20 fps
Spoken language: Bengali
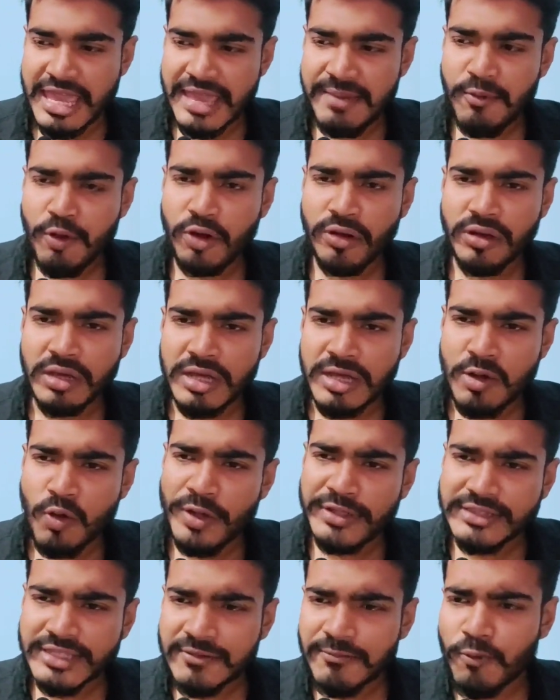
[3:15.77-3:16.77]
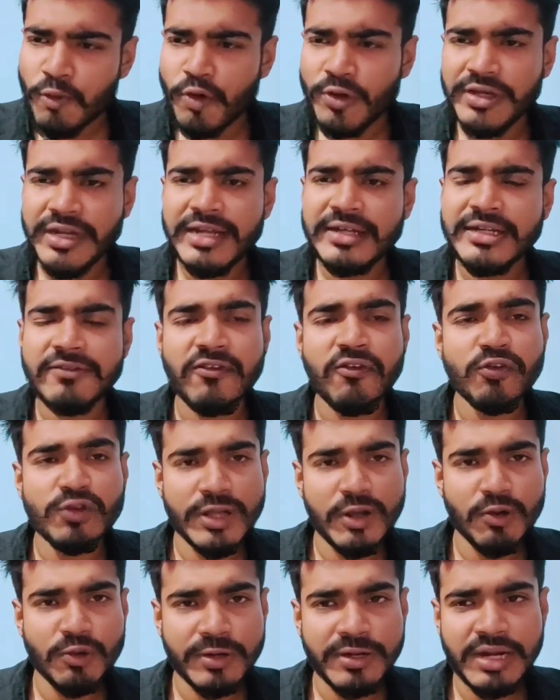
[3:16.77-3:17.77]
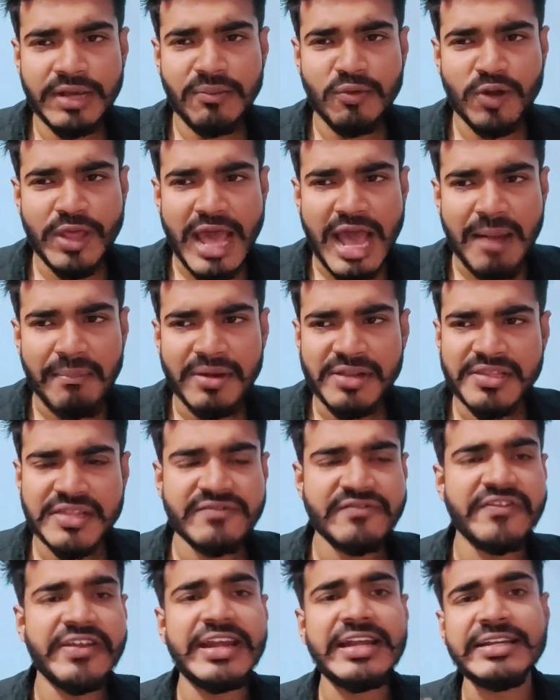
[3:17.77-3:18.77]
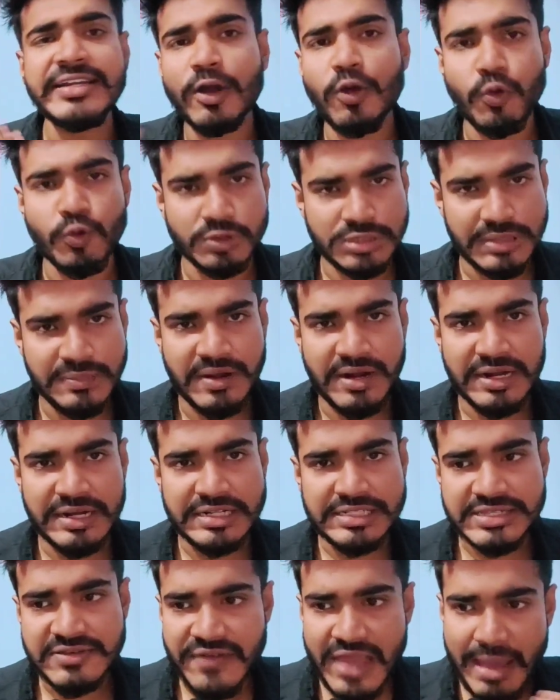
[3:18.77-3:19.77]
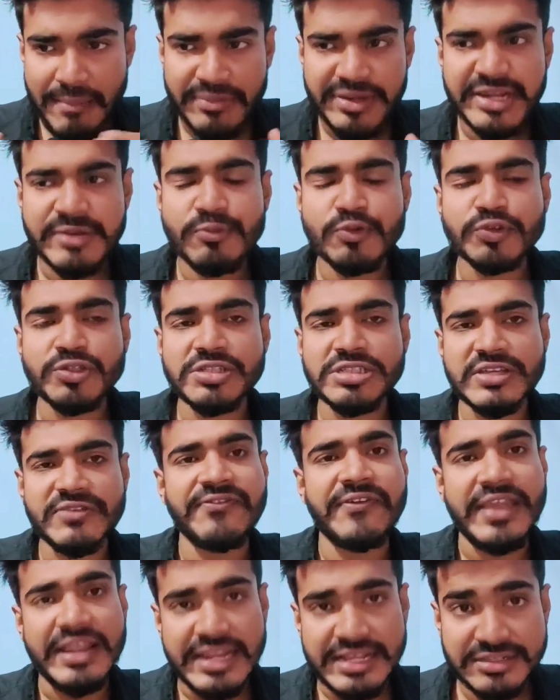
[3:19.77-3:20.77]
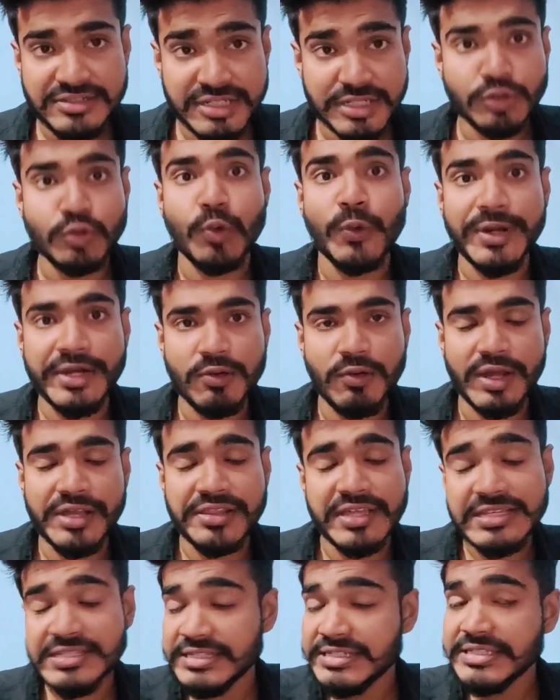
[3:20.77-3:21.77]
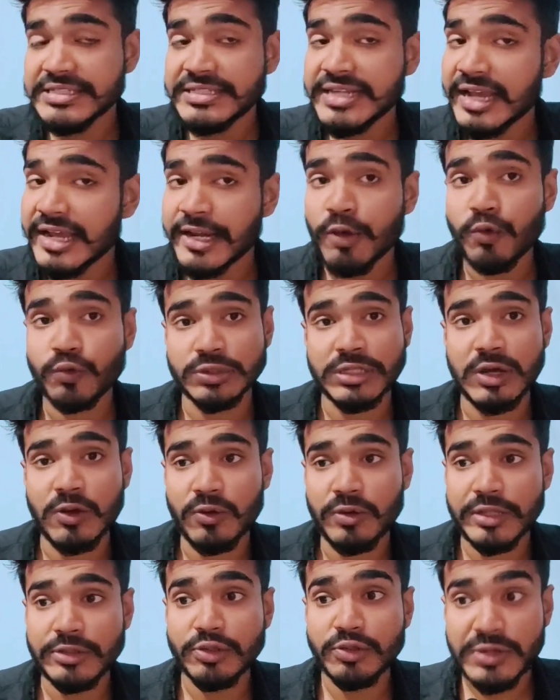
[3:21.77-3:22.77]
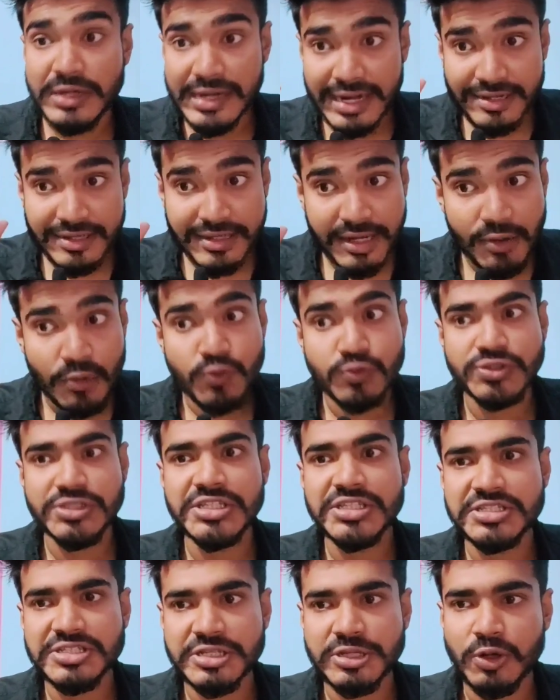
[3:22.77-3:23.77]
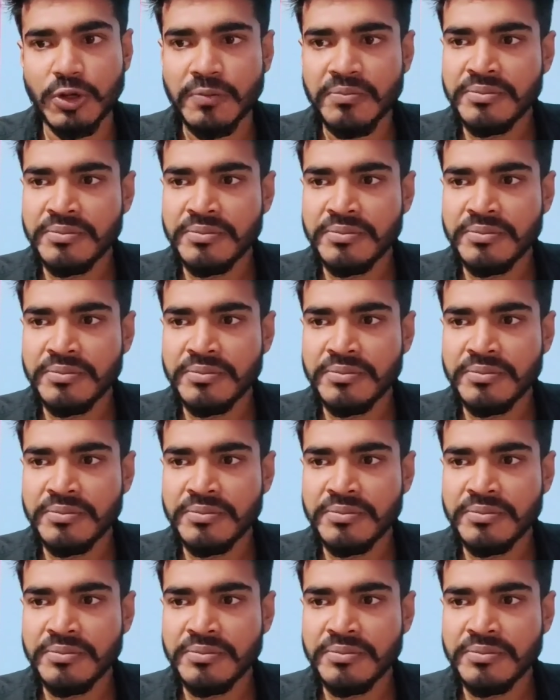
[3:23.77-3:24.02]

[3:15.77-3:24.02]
এবং ওই তার বন্ডিংটা ফুটে ওঠে না বলে আমরা সেই ফিলটা করতে পারি না যে ফ্যামিলির মধ্যে যে ফিলিংসটা তৈরি হয় সেই জিনিসটা এখানে কোথাও নেই তো ডিরেক্টরের উচিত ছিল